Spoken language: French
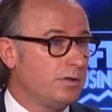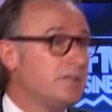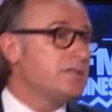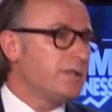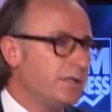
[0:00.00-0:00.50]

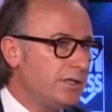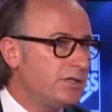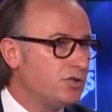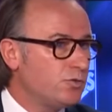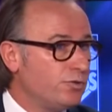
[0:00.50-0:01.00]
des héritiers,
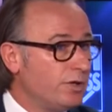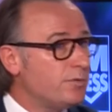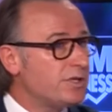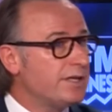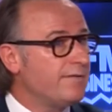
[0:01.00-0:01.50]
si je puis dire,
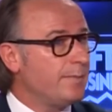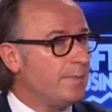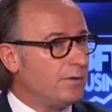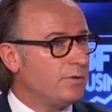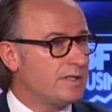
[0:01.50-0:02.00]
puisqu'il n'y avait
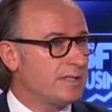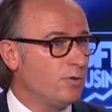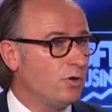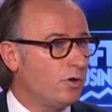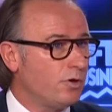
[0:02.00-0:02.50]
pas de
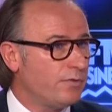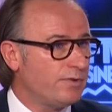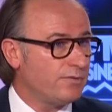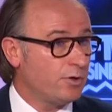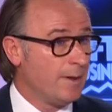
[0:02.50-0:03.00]
testament en leur
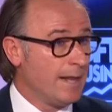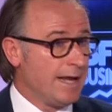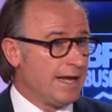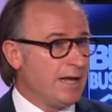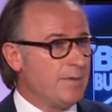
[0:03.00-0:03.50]
faveur.
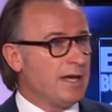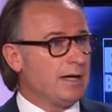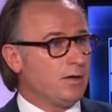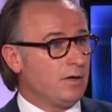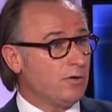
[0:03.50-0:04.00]
Eh
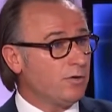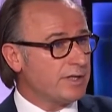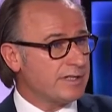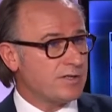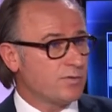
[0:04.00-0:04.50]
bien, la Cour de
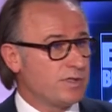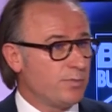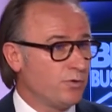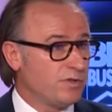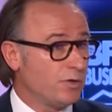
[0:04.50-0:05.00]
cassation s'est
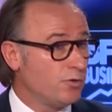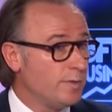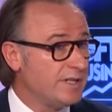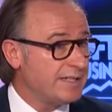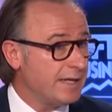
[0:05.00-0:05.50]
prononcée en
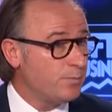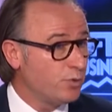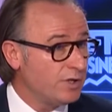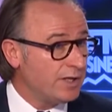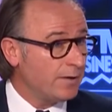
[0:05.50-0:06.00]
2017
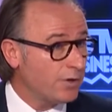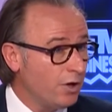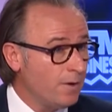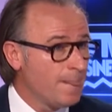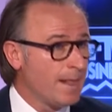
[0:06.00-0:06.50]
pour dire
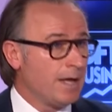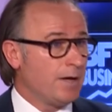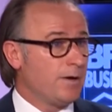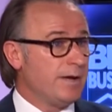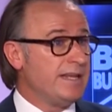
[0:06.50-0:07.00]
que
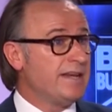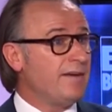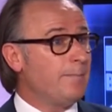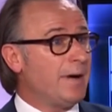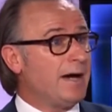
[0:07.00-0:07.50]
il n'y
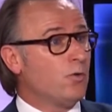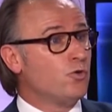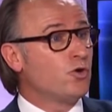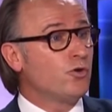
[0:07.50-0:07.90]
avait pas, on ne